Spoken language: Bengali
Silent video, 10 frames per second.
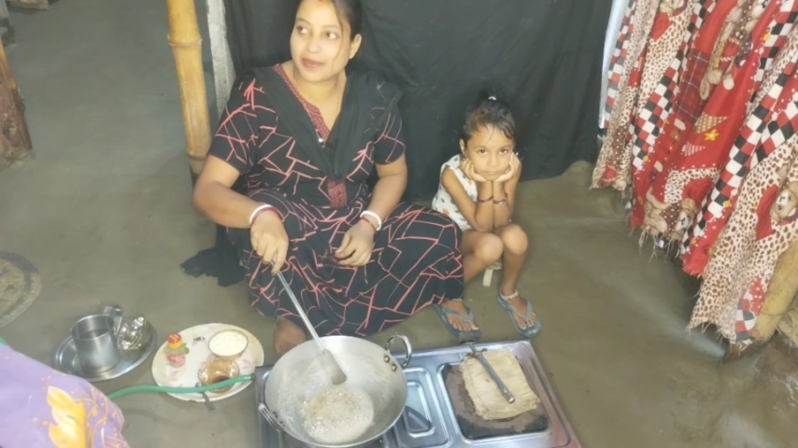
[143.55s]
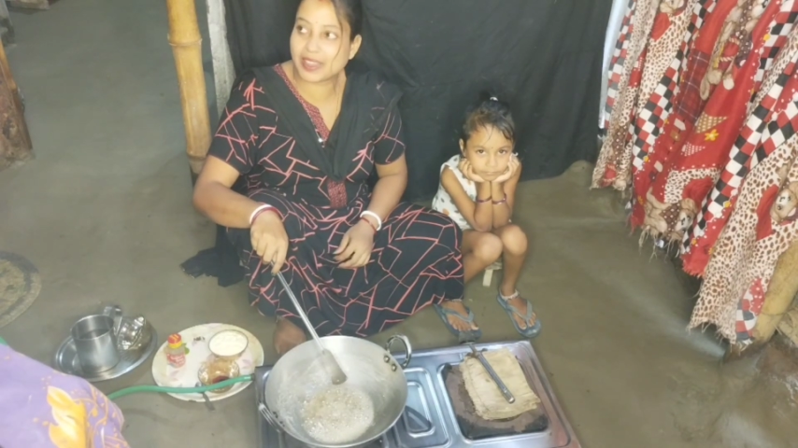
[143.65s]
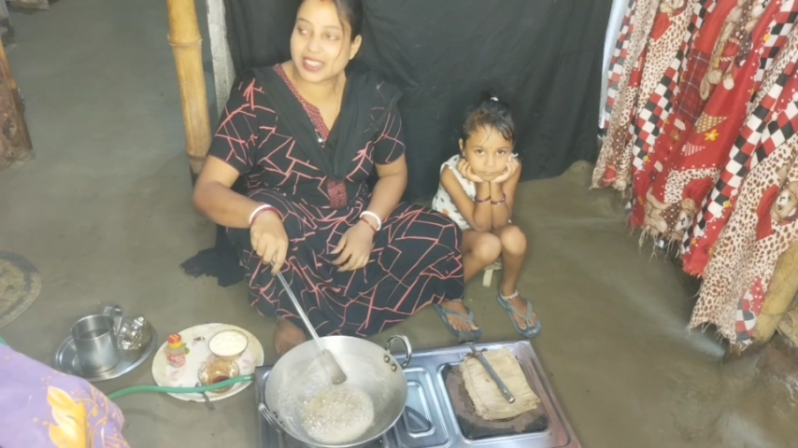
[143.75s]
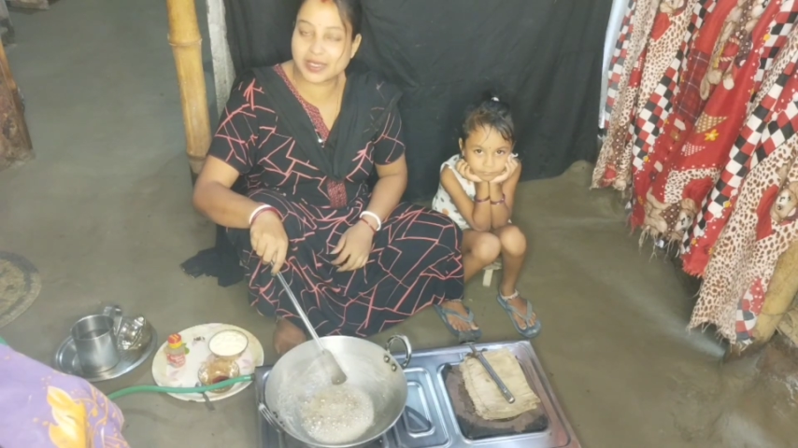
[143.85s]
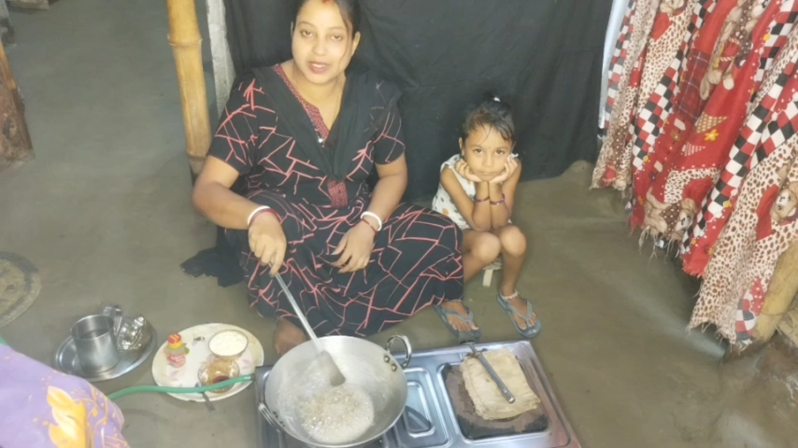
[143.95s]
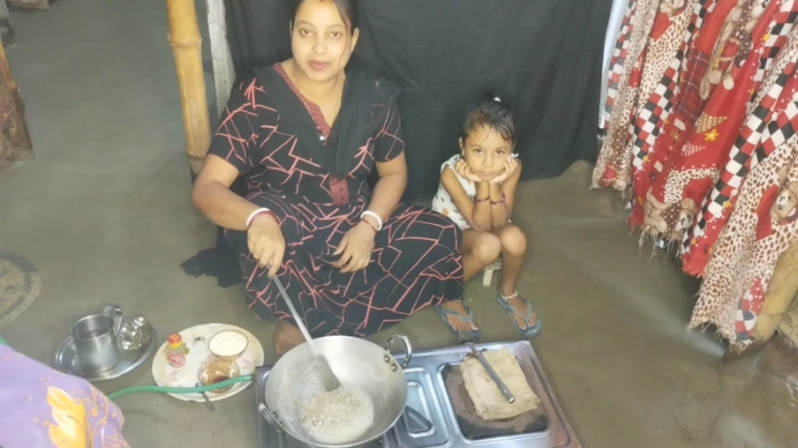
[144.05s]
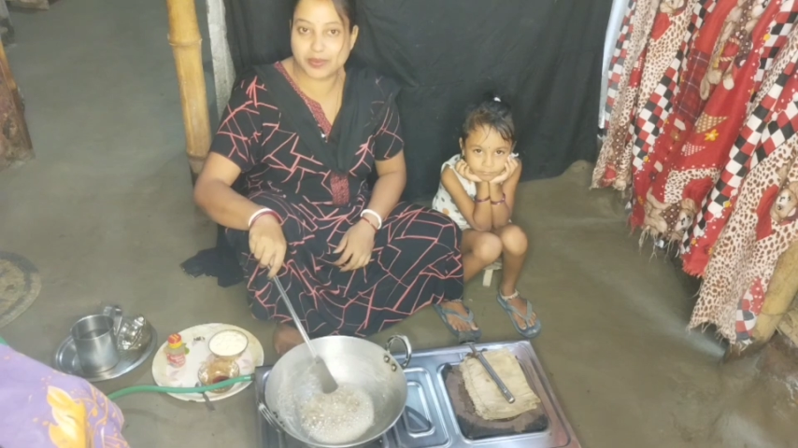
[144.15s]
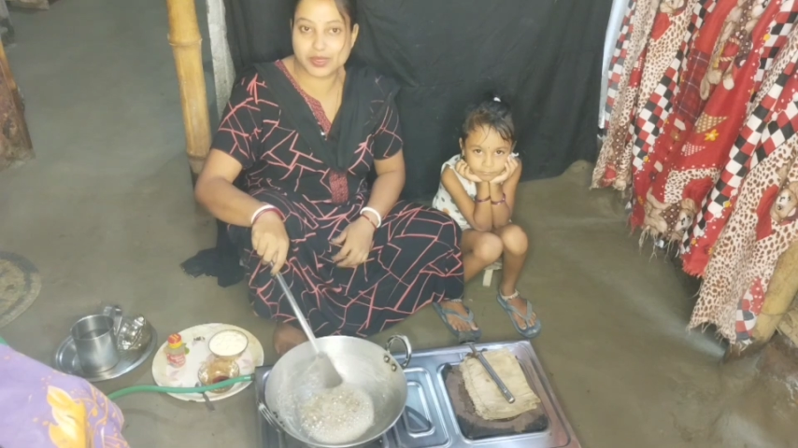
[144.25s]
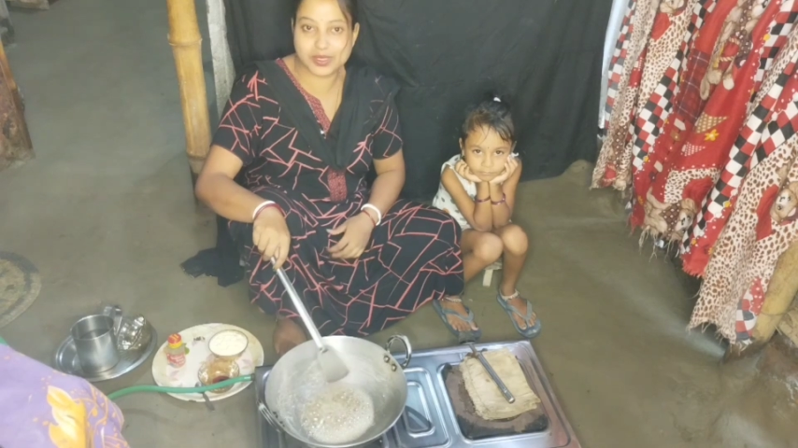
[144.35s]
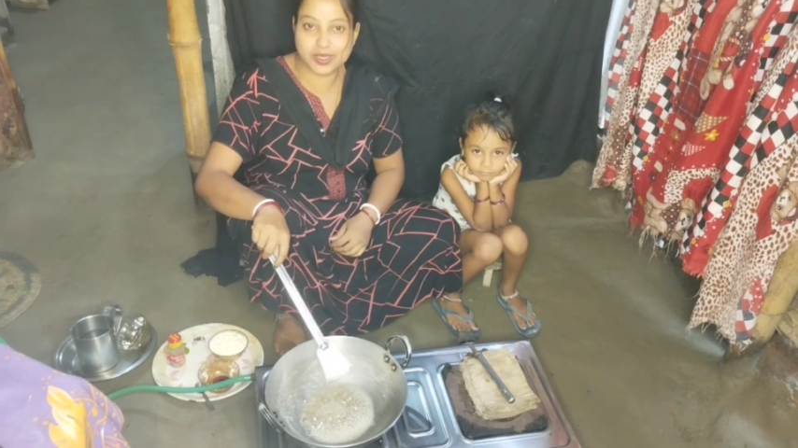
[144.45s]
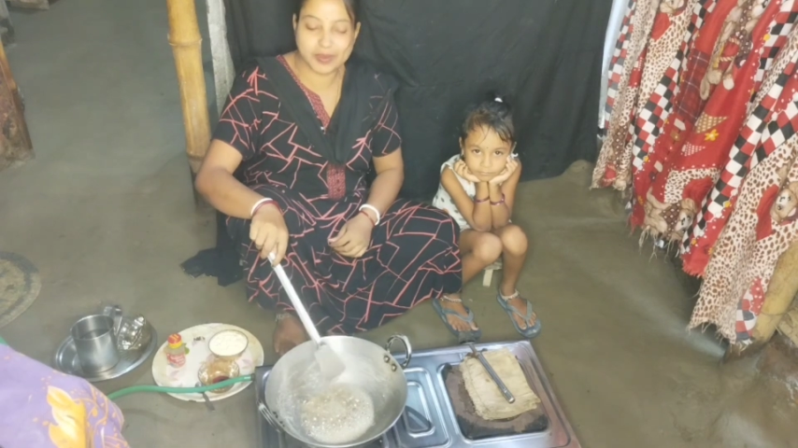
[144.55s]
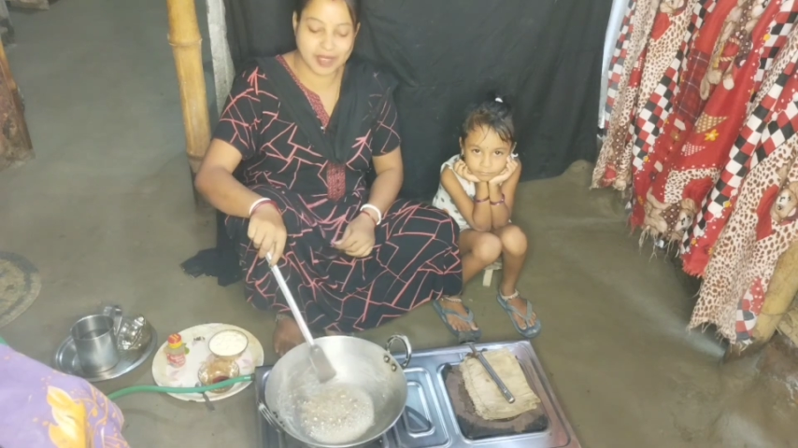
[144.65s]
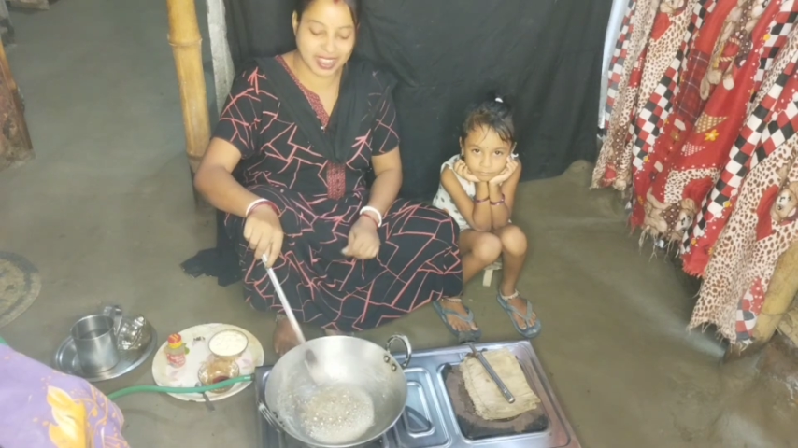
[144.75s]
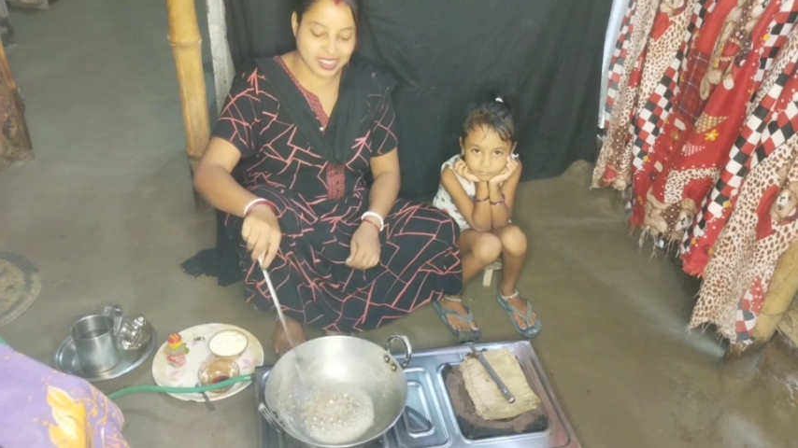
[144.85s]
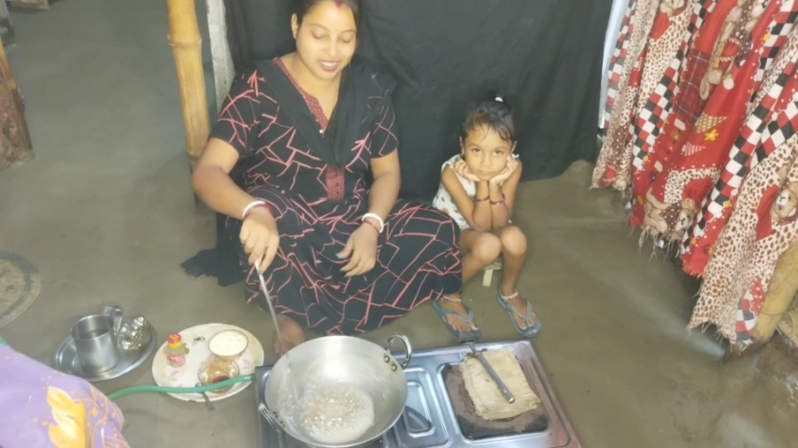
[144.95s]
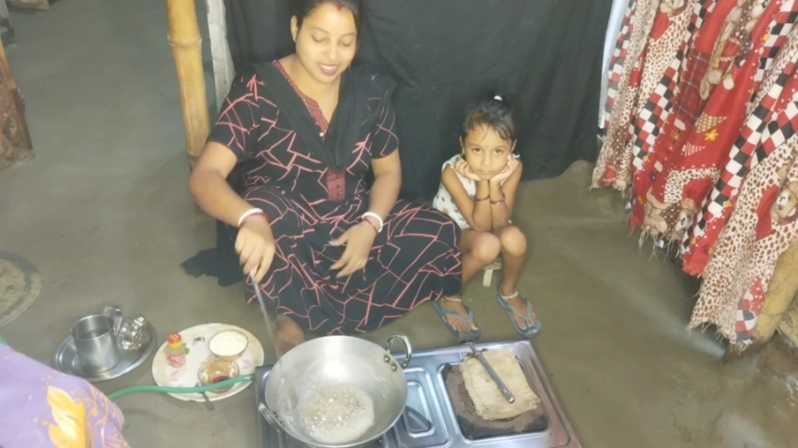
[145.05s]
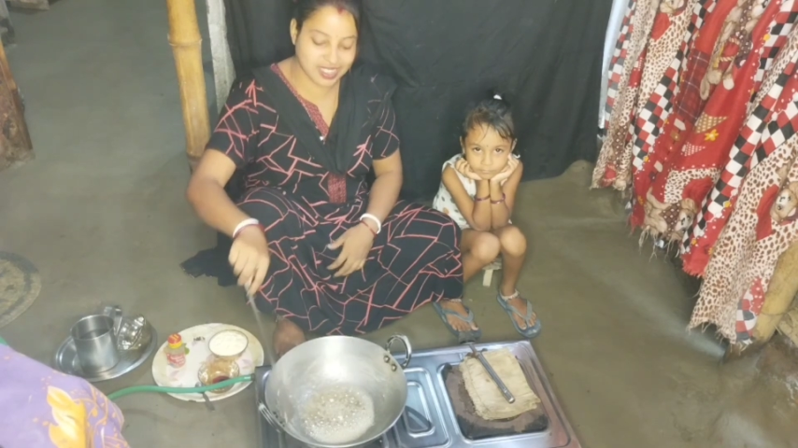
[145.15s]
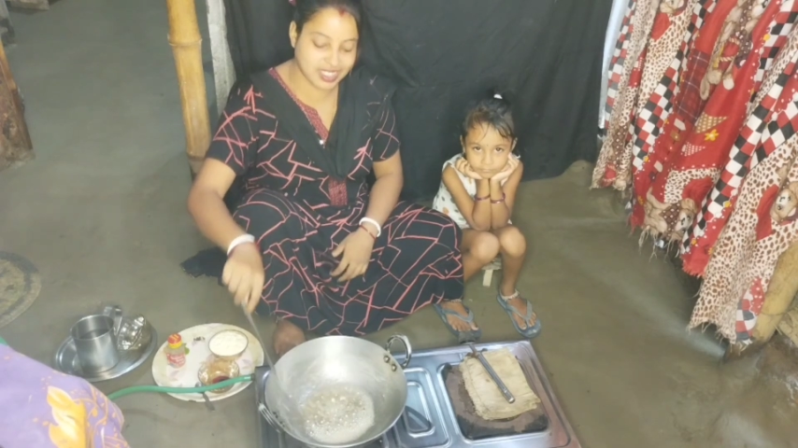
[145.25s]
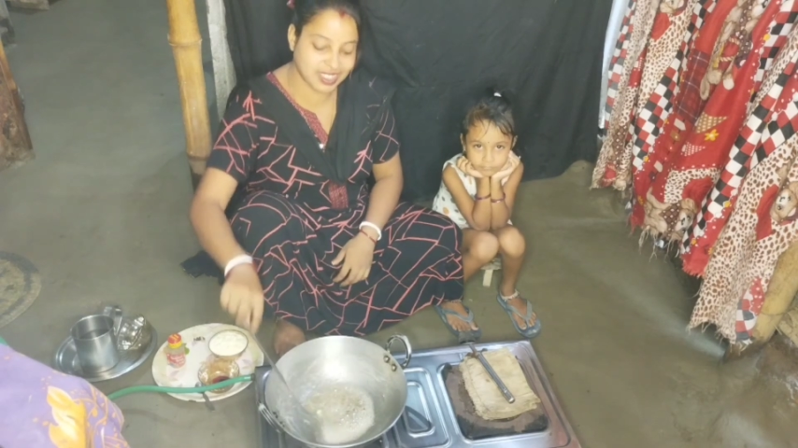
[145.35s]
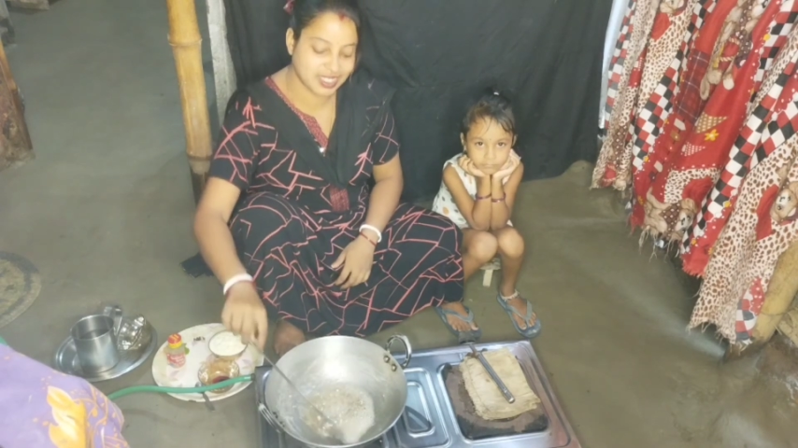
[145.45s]
পাশের বাড়ি পুজো মাইক
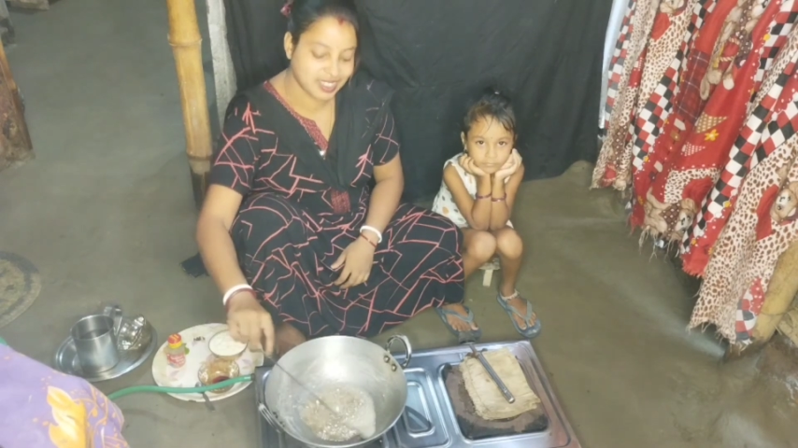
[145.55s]
চলছে